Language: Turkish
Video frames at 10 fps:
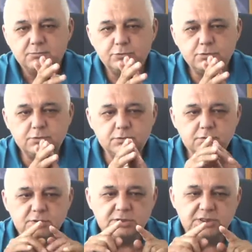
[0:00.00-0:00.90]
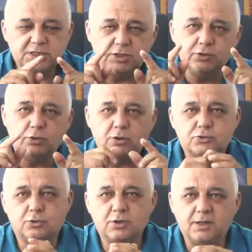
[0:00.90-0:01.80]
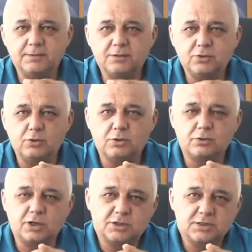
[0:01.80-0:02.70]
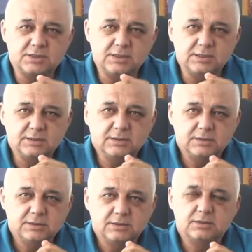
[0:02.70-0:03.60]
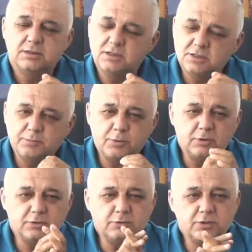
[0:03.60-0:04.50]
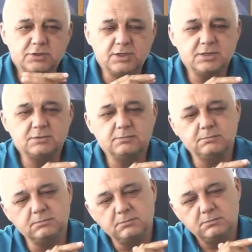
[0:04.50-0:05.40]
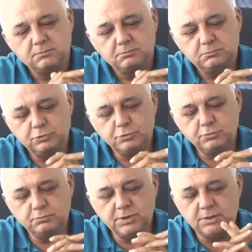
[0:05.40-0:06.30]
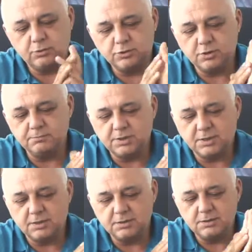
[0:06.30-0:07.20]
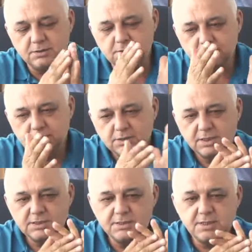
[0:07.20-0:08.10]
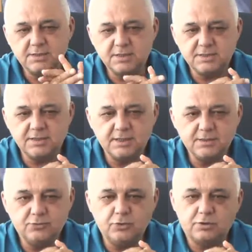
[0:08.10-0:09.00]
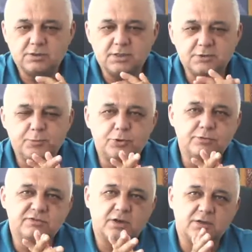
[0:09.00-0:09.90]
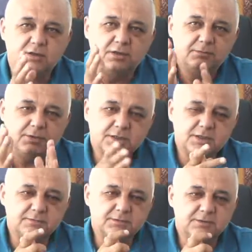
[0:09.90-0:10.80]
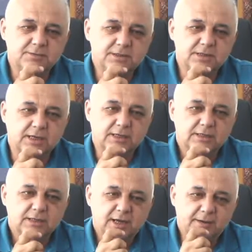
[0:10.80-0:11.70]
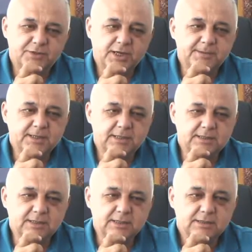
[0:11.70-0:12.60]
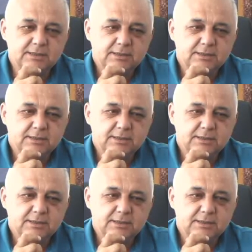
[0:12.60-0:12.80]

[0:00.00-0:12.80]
Bu ikili diyalog çok önemli. Diyalog kuracağız. Deniz Spor'ları kuracağız. Bugün beni hocanın bir aradı. Geçen sene Rize'deydi. Dört tane sporcumuz var başkanım dedi mesela. Hem tebrik etti.